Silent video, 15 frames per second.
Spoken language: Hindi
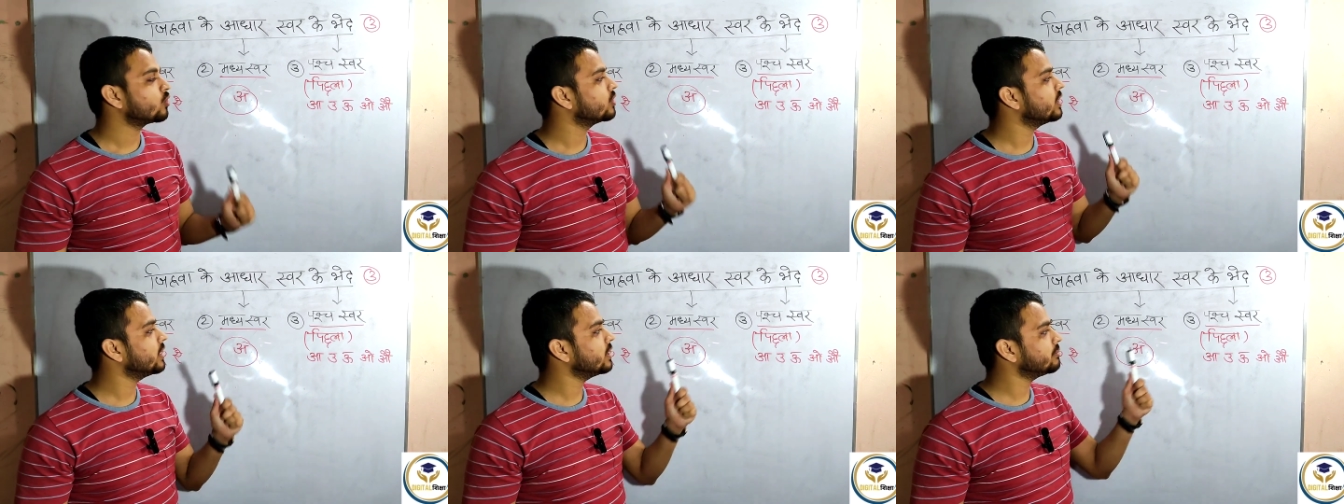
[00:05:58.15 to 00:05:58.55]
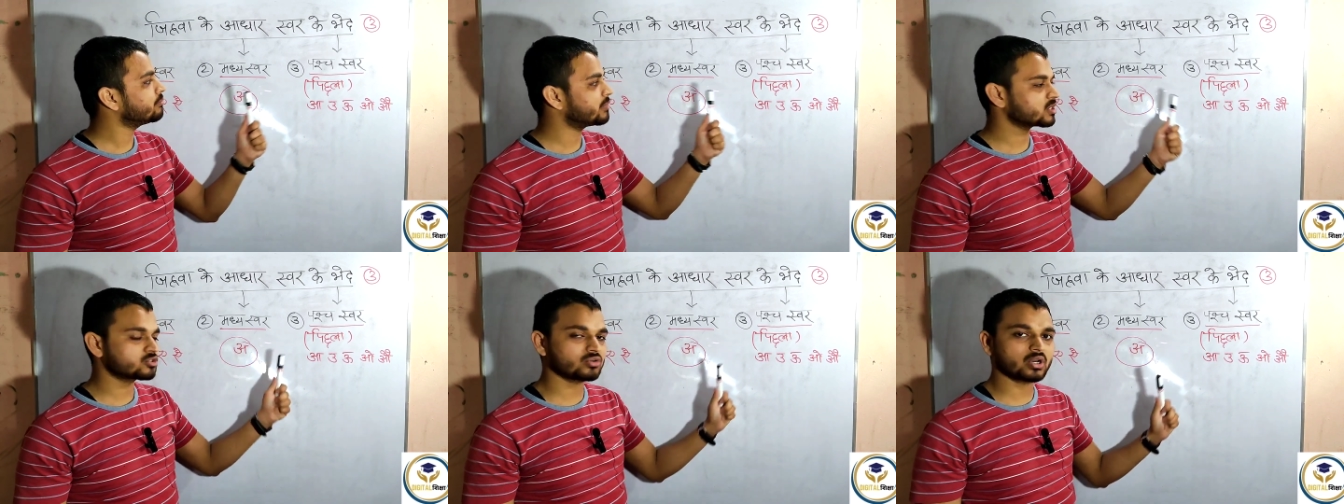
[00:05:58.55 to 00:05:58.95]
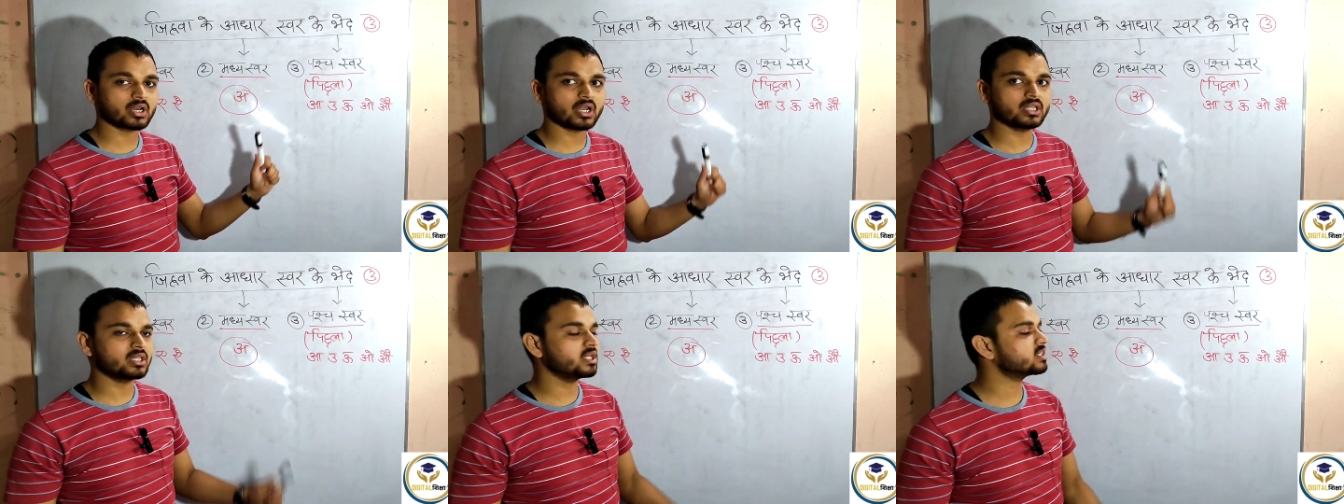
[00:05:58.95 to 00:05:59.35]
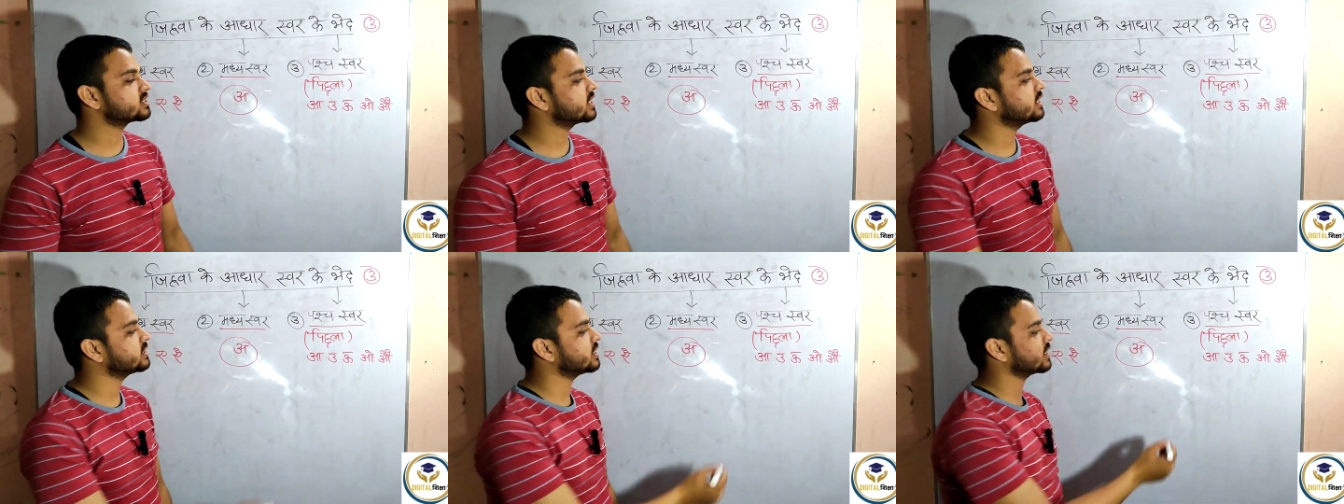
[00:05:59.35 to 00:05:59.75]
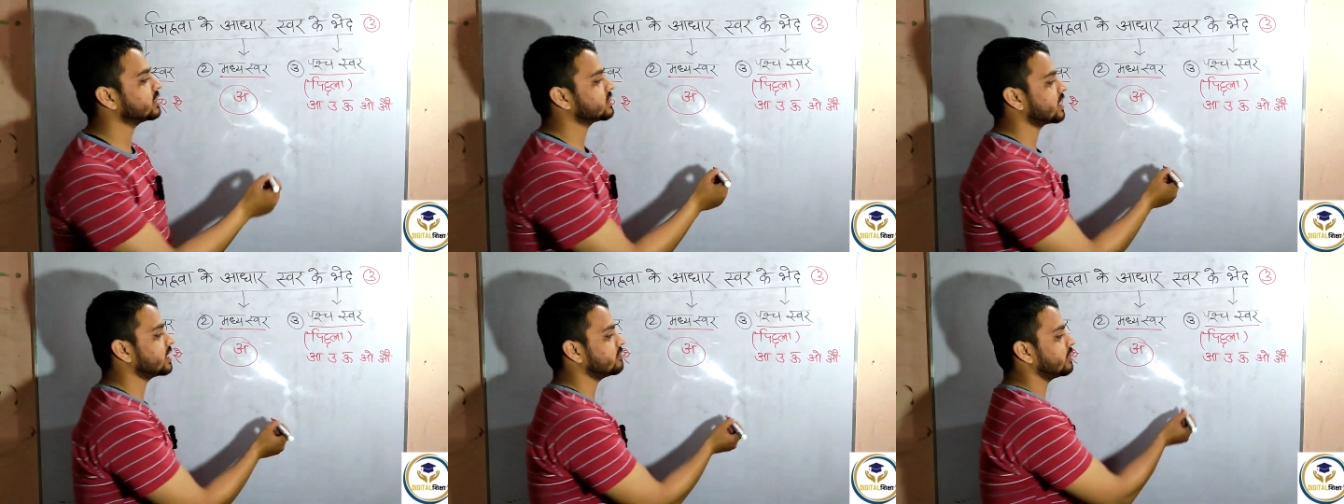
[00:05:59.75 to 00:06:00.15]
उन्हें पश स्वर कहते हैं इसके
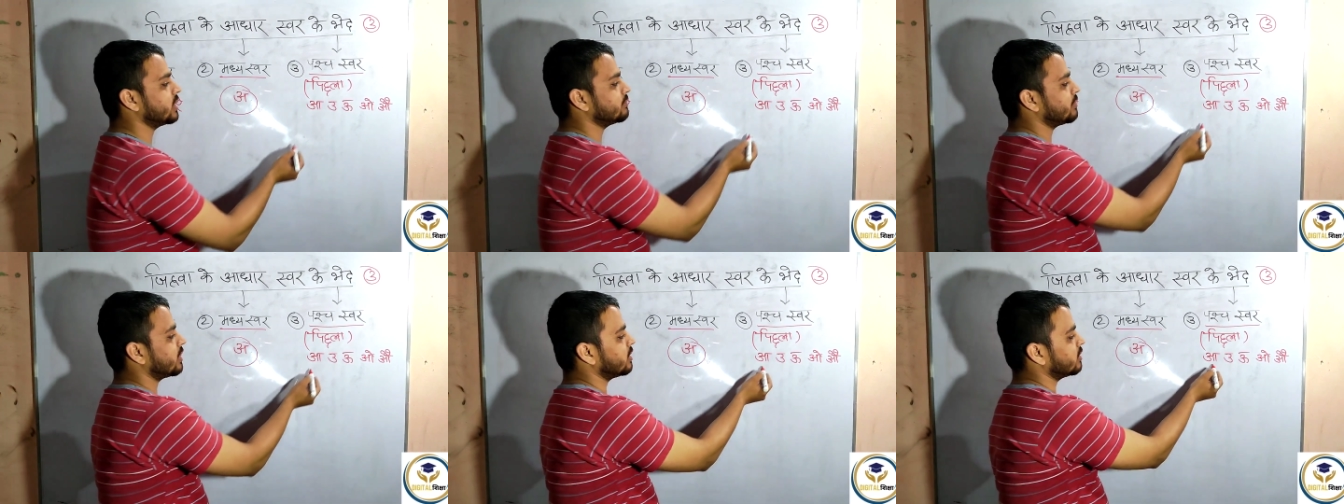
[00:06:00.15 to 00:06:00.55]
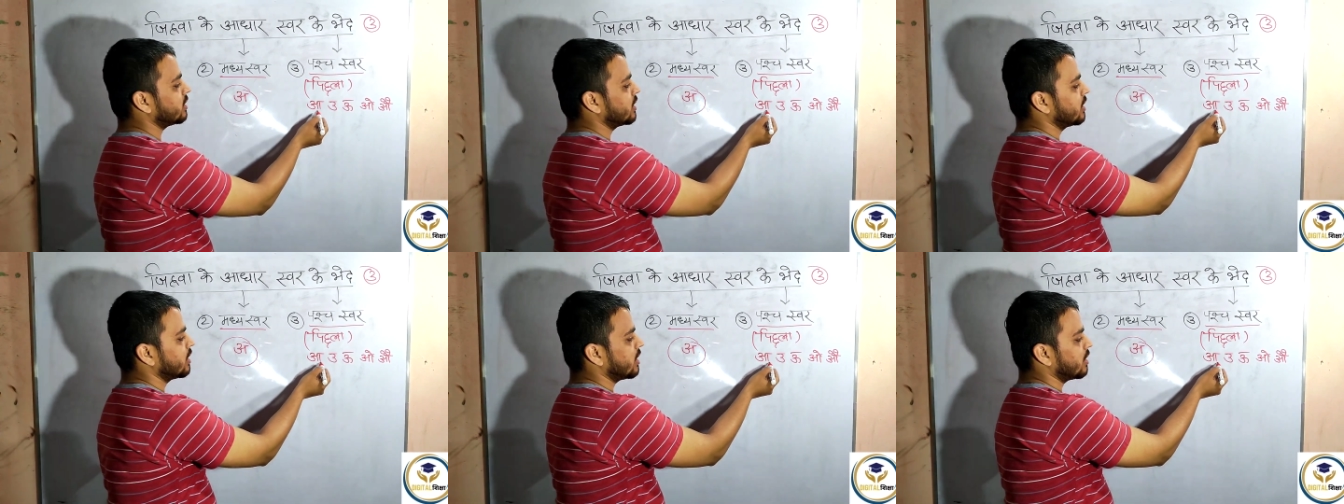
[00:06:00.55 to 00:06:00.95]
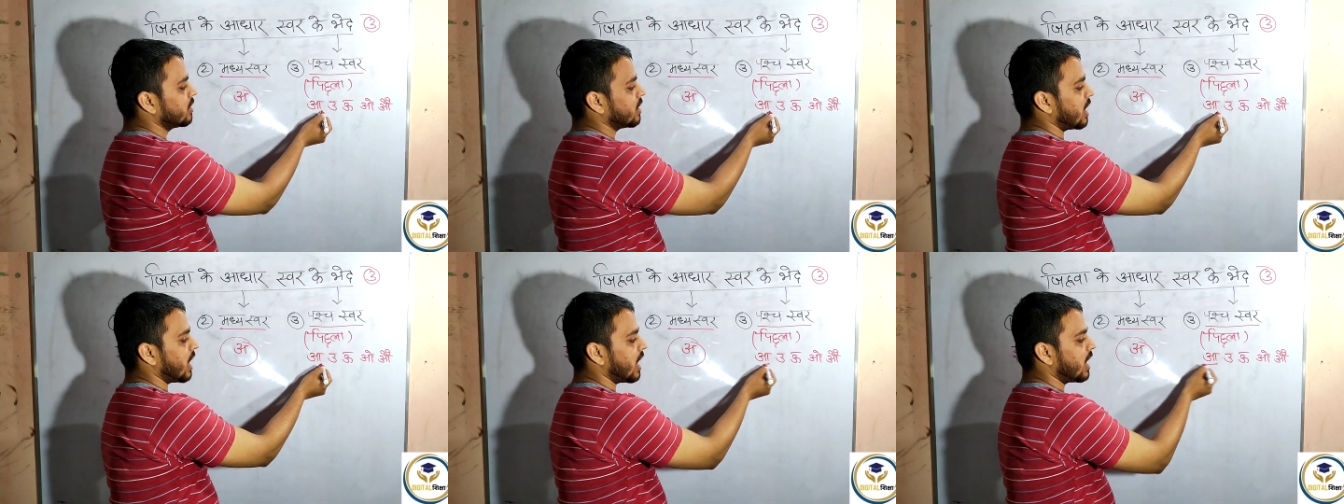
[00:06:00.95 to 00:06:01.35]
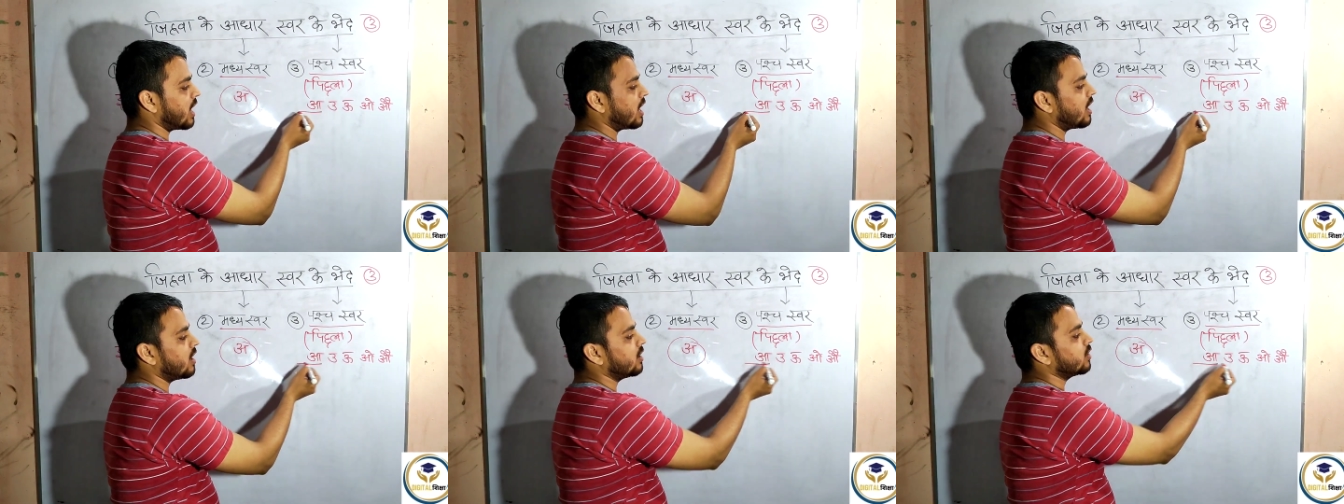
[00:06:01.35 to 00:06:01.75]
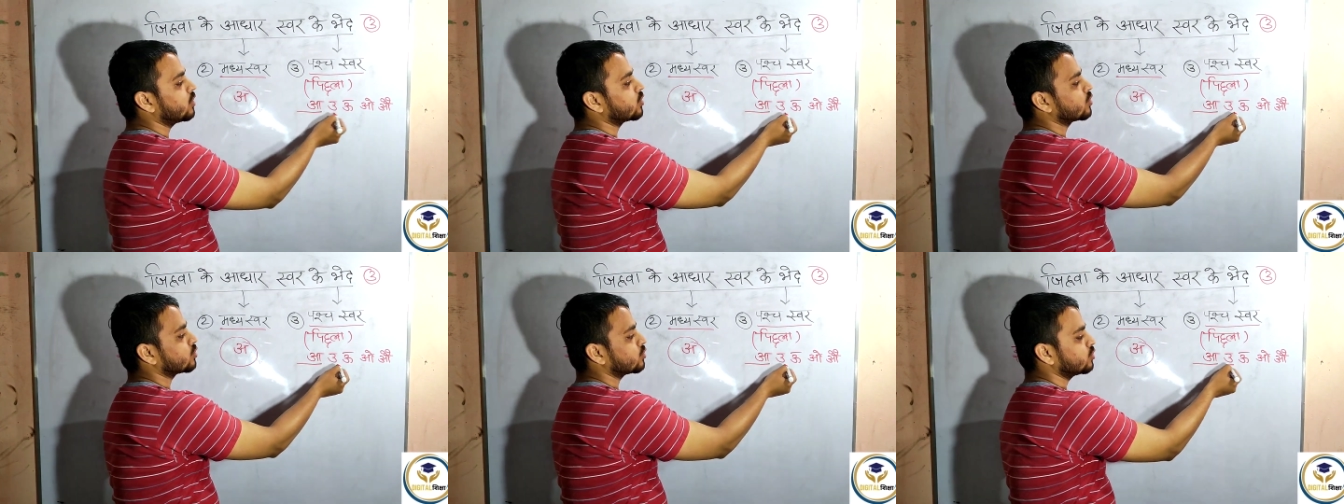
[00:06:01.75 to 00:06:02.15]
अंतर्गत आने वाले वर्ण आ
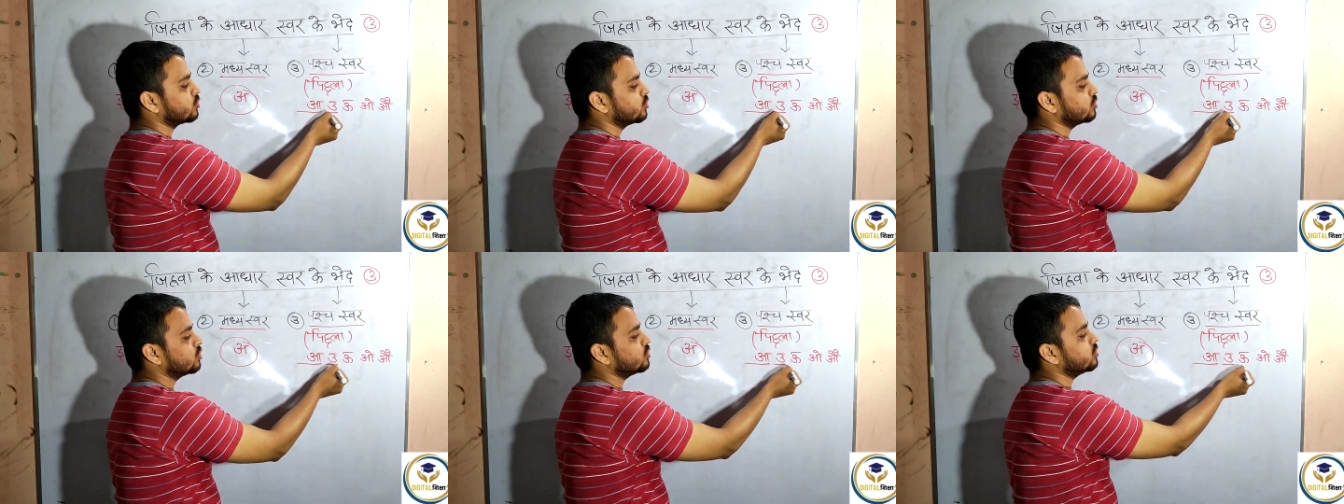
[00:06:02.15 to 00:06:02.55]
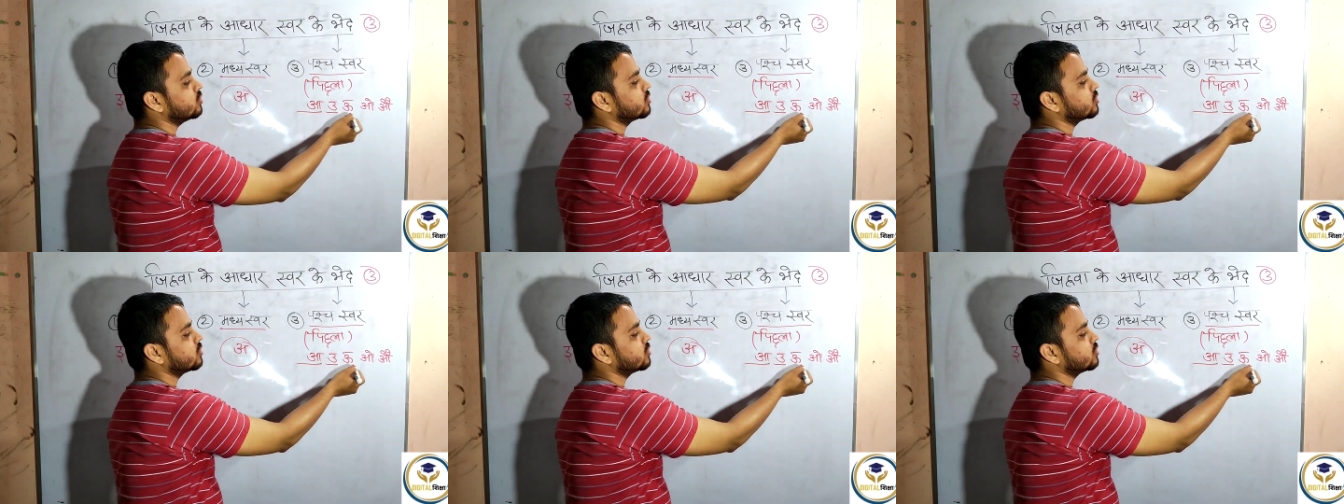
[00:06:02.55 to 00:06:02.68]
उ